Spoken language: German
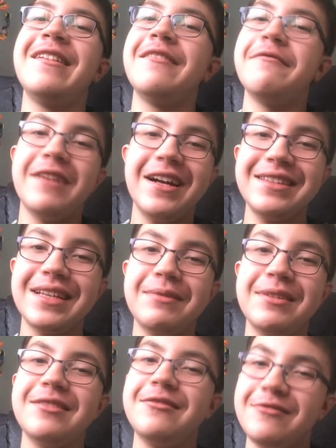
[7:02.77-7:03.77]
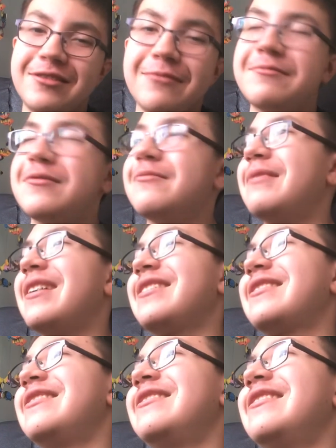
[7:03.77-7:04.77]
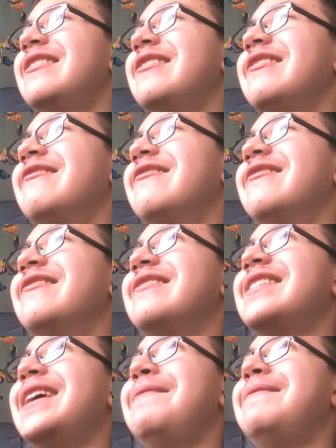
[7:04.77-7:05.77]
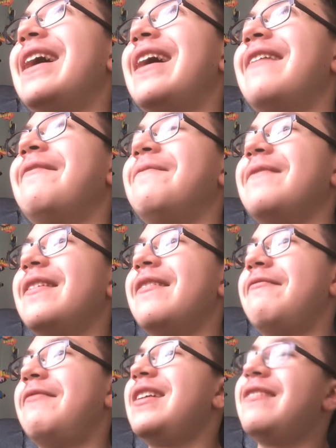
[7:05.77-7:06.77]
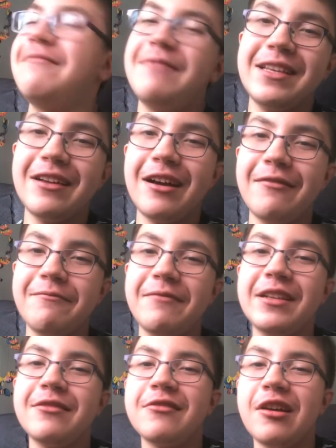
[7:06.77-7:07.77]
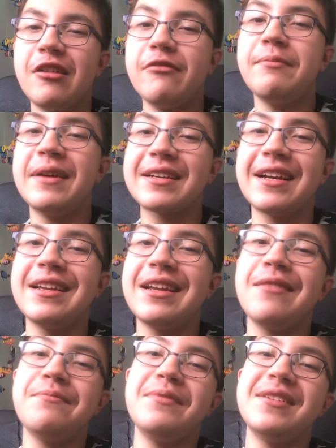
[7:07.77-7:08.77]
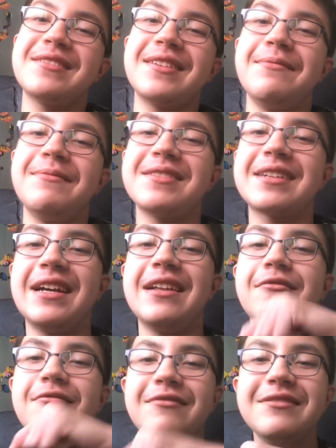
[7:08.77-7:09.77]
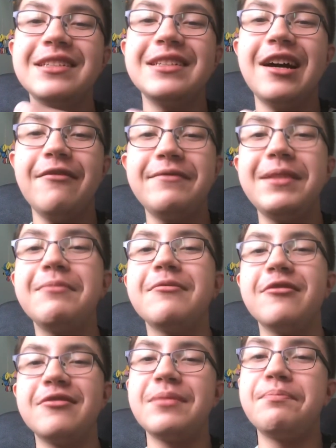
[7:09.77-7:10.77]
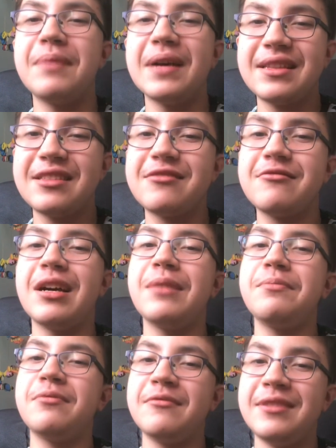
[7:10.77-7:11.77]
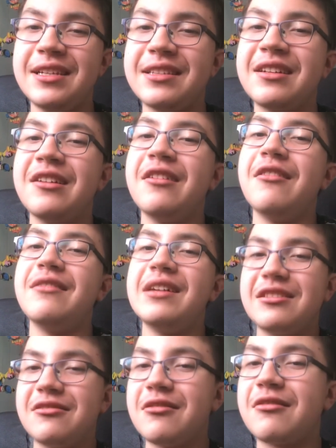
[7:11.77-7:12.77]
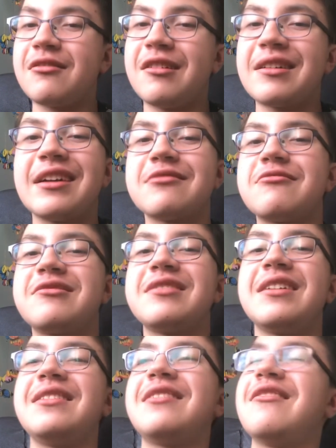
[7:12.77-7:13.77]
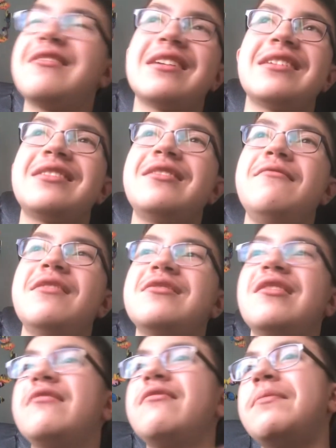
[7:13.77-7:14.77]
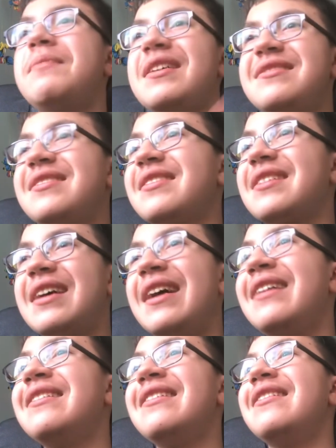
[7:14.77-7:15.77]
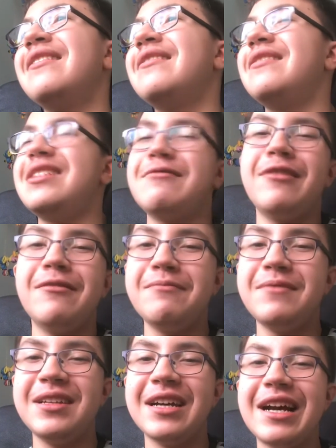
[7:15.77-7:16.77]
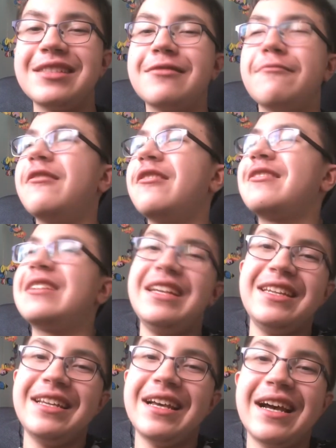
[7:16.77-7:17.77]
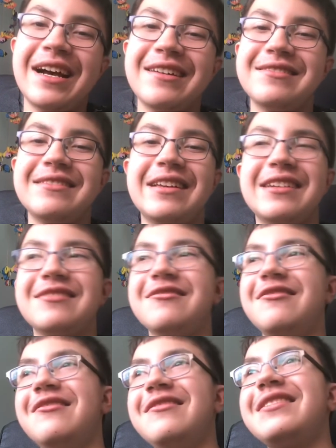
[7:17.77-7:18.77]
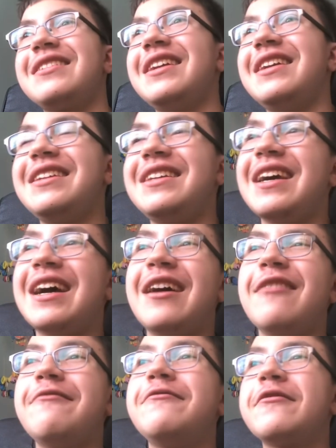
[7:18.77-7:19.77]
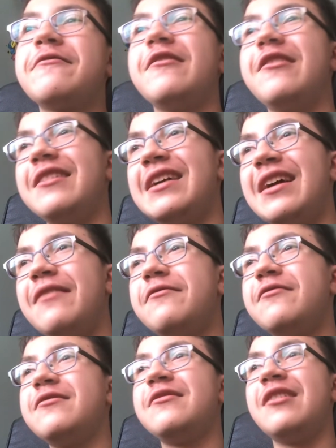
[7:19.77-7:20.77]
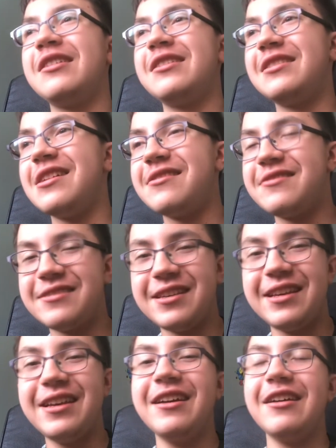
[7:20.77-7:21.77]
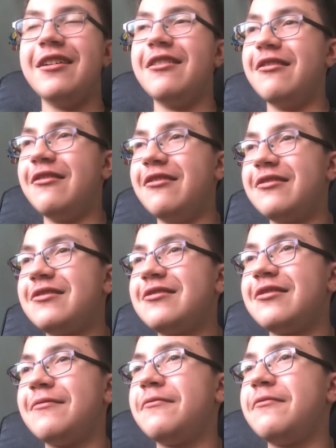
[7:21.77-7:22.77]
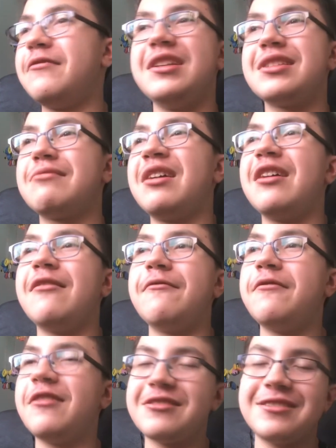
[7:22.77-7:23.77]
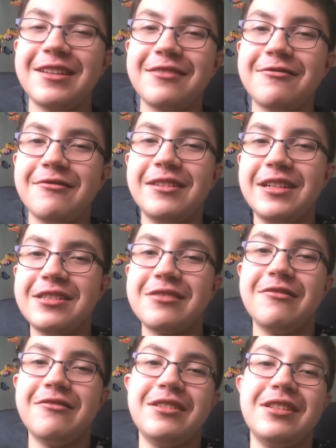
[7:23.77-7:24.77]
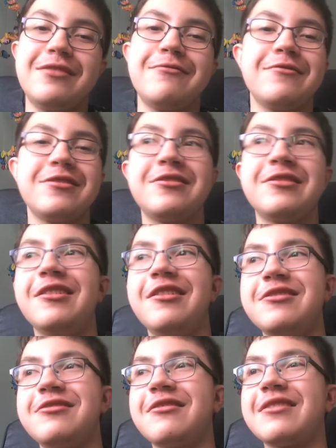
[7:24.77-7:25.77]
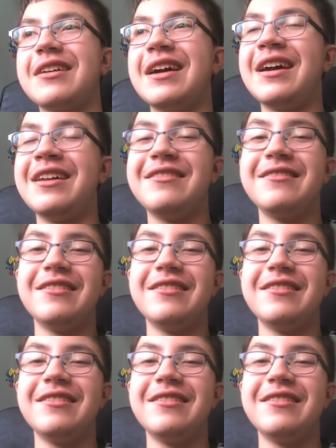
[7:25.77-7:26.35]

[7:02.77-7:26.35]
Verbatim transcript: weiter mit YouTube zu machen. Und äh, ja wenn, wenn, du, wenn du neu auf meinem Kanal bist, könnt ihr mich gerne unten auf dem roten Button zu abonnieren und natürlich die Glocke anzuschalten, die Glocke aktivieren, sonst verpasst ihr keinen, nicht von mir, also von GTA 6 und GTA 5 Online Food 9 DLC und um ähm, vieles mehr und Vlogs natürlich. Und ich wünsche euch noch einen